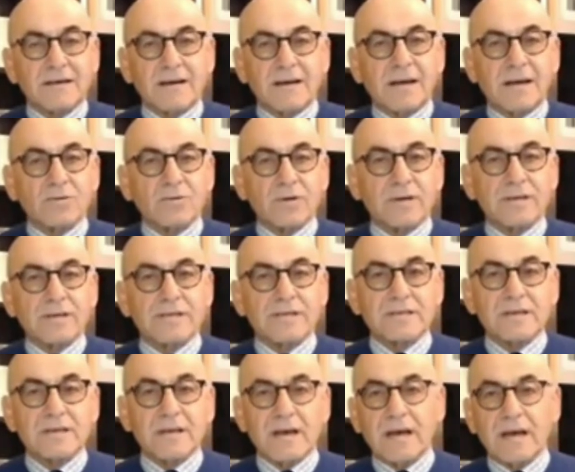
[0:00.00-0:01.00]
Erdoğan
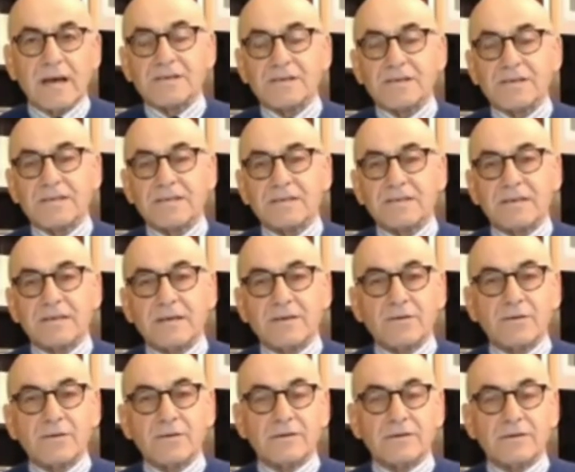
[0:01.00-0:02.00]
ise her şeyin en
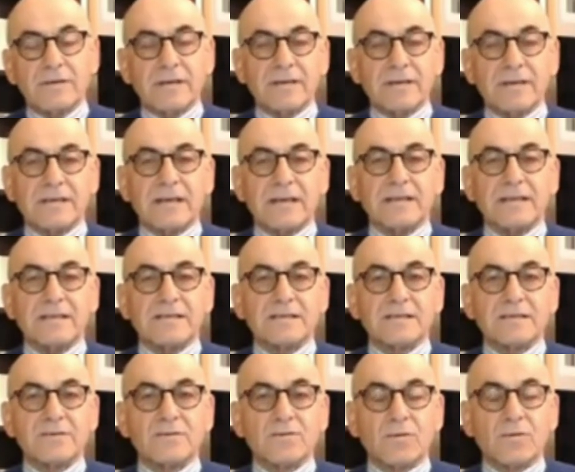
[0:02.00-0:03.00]
önünde
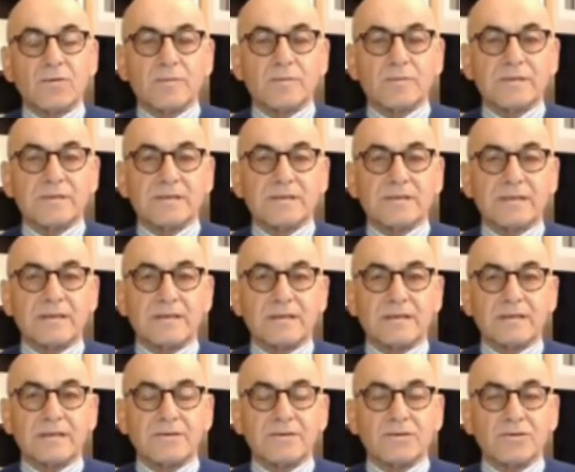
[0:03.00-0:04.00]
kendisinin olması
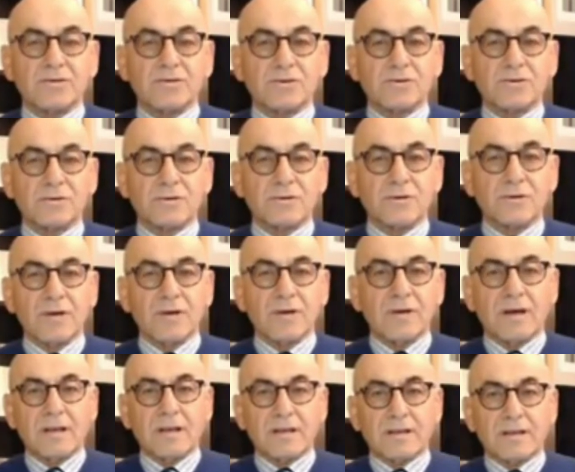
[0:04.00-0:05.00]
gerektiğini düşünüyor.
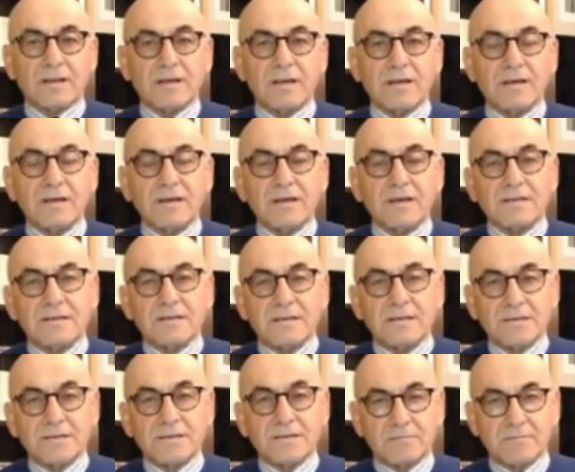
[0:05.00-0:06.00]
Hatta
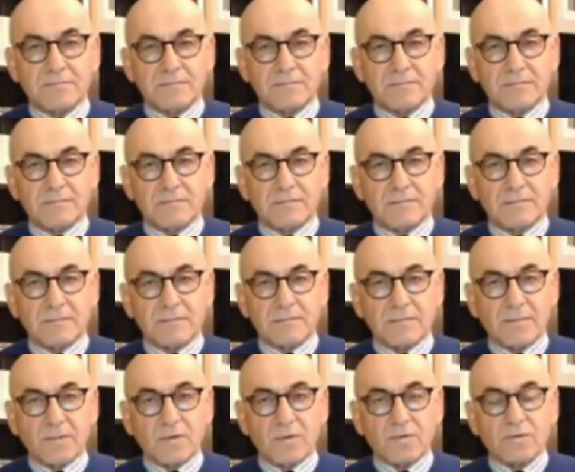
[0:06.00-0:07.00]
seçim
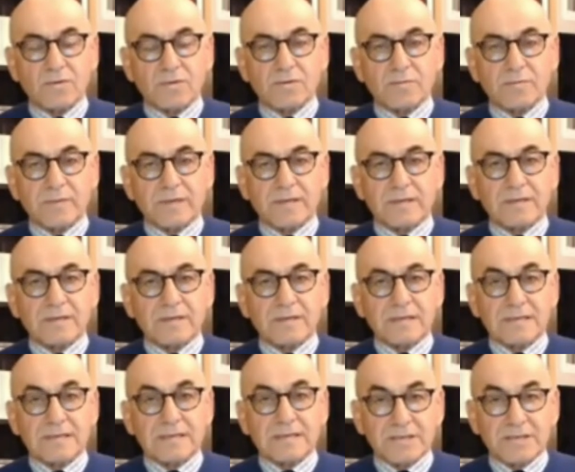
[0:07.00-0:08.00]

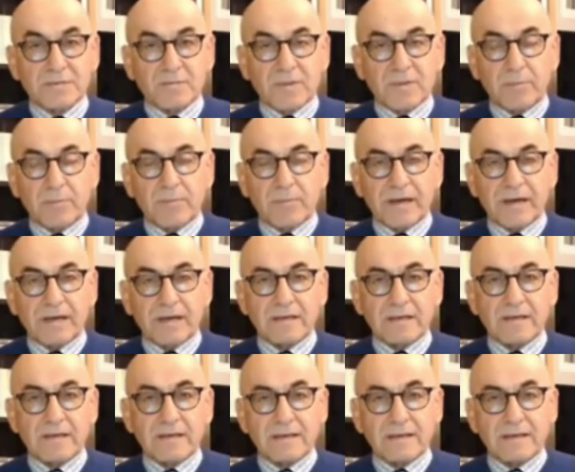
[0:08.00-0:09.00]
konuşmalarında, seçim
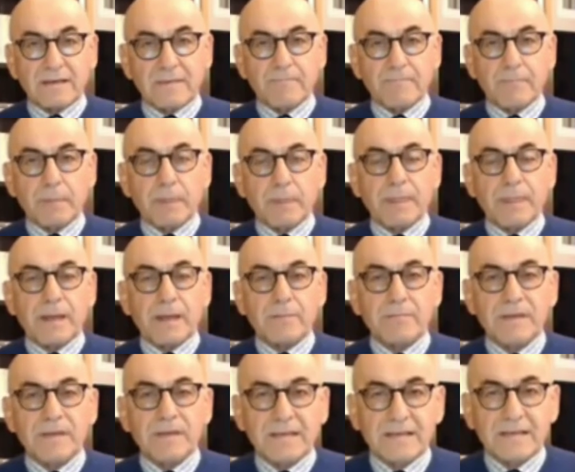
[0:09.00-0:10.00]
kampanyalarında,
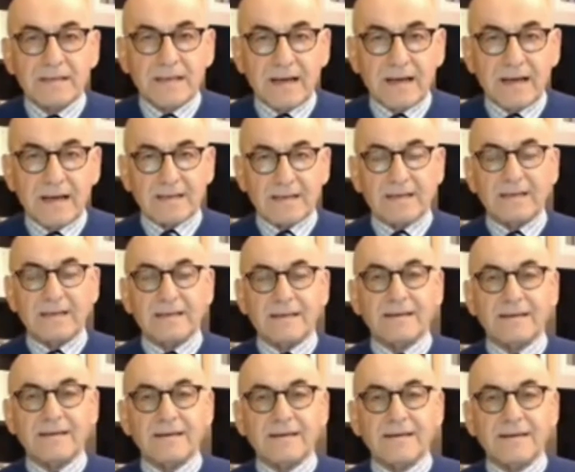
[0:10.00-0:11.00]
mitinlerde
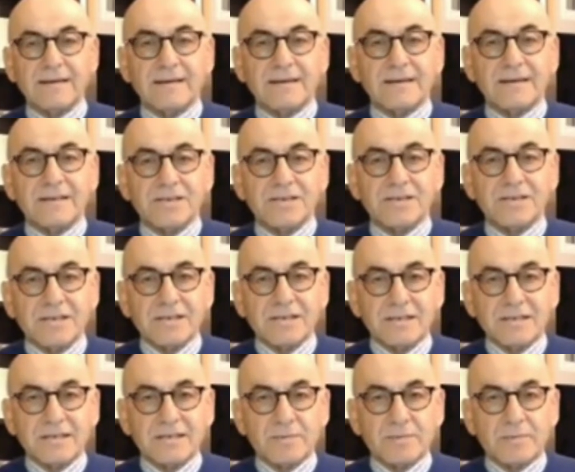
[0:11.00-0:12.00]

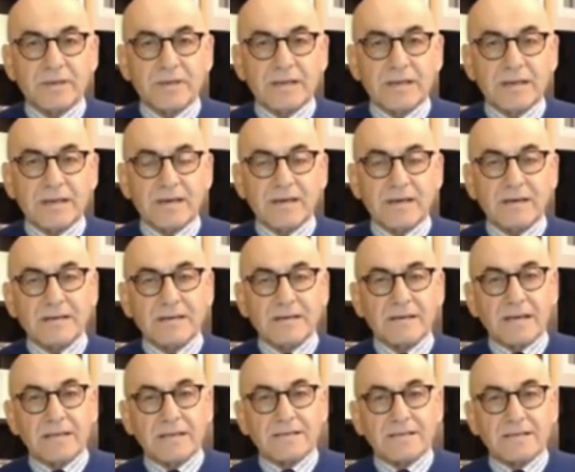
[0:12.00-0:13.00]
şiirleri bile
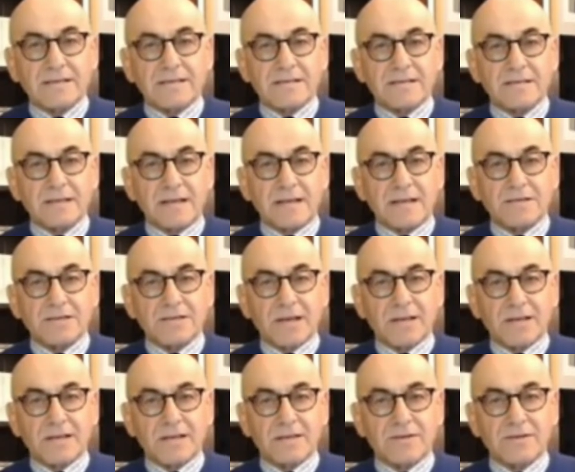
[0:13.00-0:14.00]
kendi sesinden
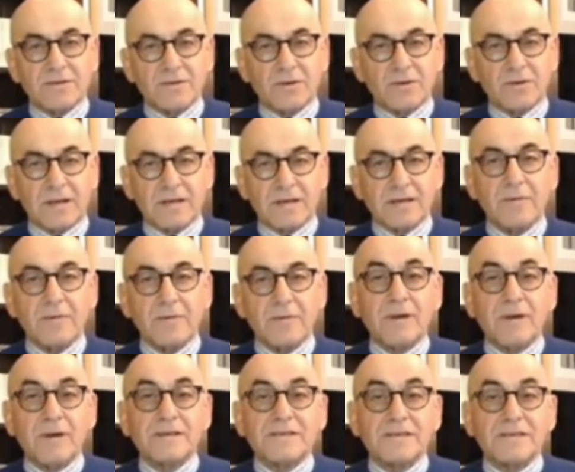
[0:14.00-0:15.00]
canlandırıyorlar.
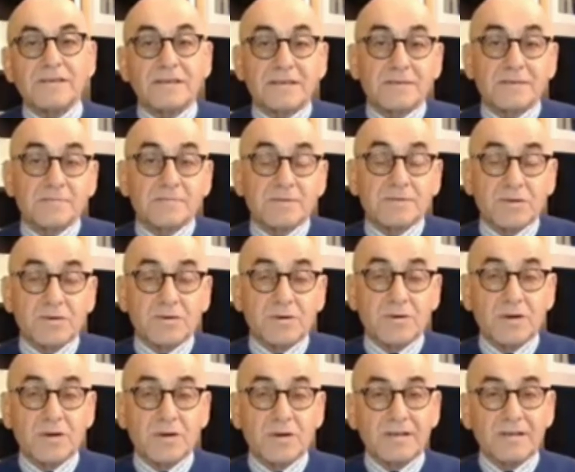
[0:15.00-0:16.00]
Başka kimse
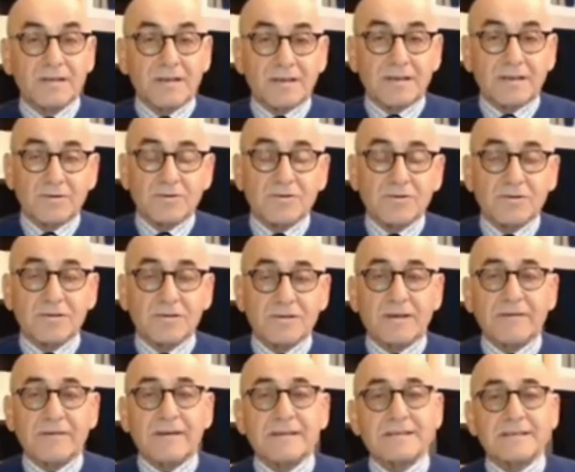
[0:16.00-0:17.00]
yok
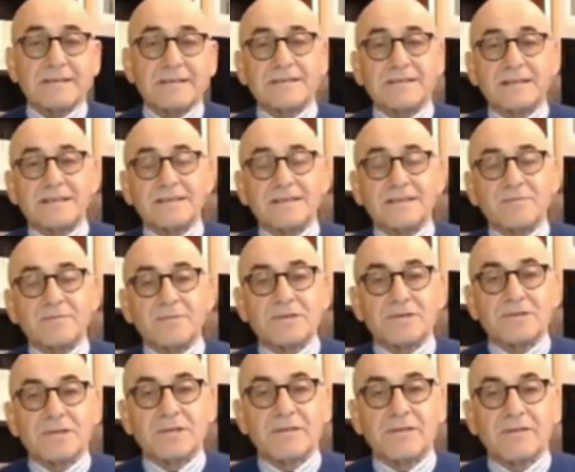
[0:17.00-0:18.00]
tiyatrocular var,
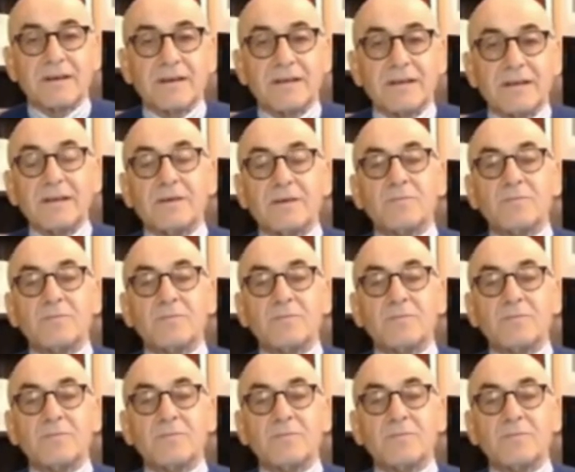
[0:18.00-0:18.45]
seslendirmeciler var.